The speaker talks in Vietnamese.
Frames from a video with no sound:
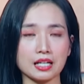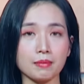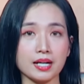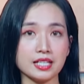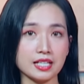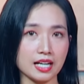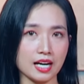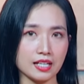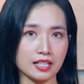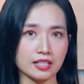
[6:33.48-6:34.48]
là bà Nikki
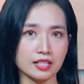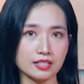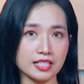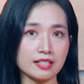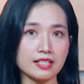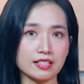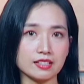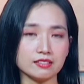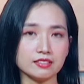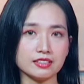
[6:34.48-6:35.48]
Haley giành đề
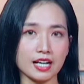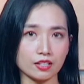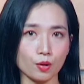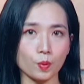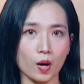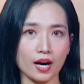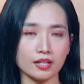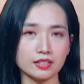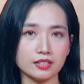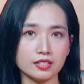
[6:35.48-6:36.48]
cử từ đảng Cộng Hòa.
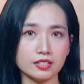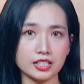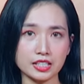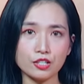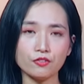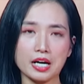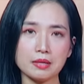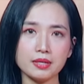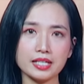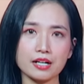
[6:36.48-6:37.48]
Chỉ như
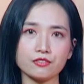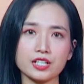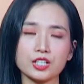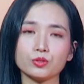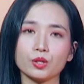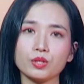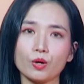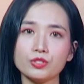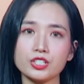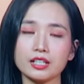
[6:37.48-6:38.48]
vậy mới ngăn vị cựu tổng
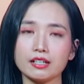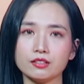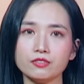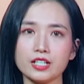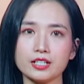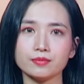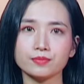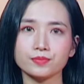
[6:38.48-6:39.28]
thống trở thành ứng viên.